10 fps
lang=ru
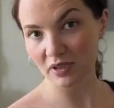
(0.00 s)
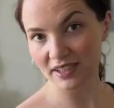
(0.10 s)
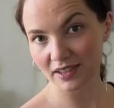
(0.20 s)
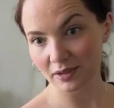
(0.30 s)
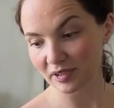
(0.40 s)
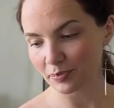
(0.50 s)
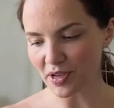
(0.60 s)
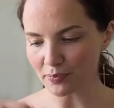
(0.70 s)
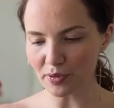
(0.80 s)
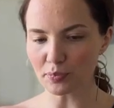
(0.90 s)
Что мы делаем
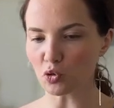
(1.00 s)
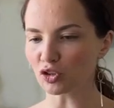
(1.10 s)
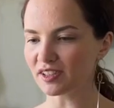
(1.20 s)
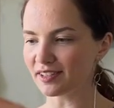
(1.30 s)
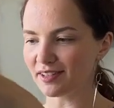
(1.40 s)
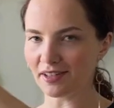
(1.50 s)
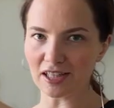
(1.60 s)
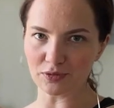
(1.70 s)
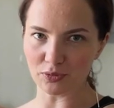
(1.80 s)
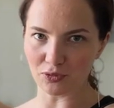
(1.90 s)
теперь? Мы просто
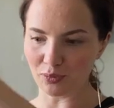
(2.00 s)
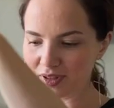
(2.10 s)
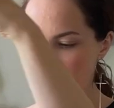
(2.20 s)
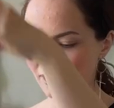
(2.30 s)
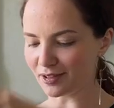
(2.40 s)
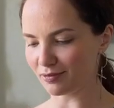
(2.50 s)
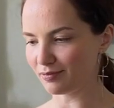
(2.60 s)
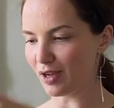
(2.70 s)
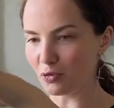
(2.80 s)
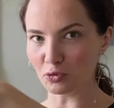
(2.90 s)
складываем в блендер
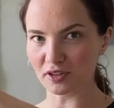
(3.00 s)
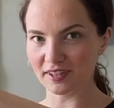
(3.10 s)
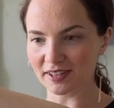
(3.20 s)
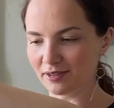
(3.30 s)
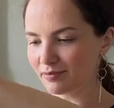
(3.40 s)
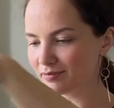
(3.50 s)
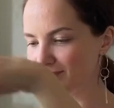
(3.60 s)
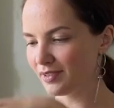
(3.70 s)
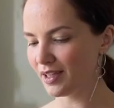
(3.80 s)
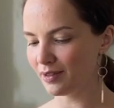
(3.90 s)
огурцы.
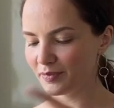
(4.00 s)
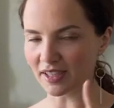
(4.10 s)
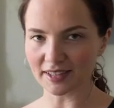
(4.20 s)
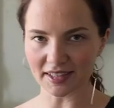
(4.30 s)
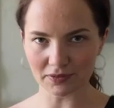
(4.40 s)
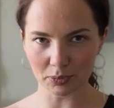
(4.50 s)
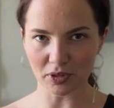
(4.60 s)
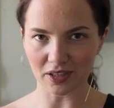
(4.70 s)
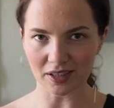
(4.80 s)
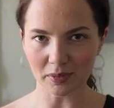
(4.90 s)
Я, кстати,
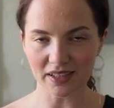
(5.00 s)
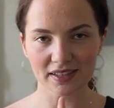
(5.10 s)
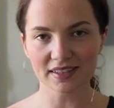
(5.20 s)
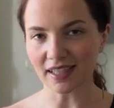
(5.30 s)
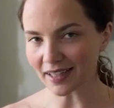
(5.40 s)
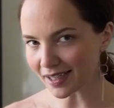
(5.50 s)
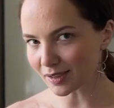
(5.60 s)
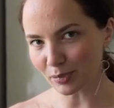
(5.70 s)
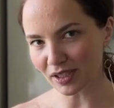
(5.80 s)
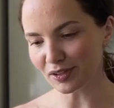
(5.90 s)
выбрала именно
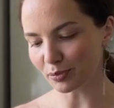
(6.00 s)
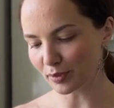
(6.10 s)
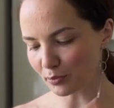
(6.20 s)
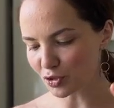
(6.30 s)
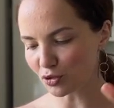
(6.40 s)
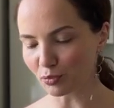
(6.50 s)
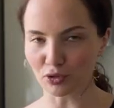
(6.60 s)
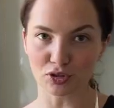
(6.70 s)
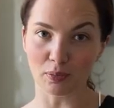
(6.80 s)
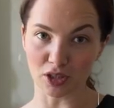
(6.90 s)
стационарный блендер, потому что
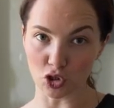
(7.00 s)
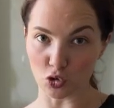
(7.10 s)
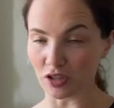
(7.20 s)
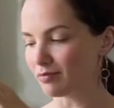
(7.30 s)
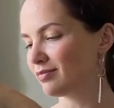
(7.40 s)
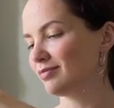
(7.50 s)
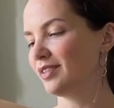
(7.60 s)
он просто большой.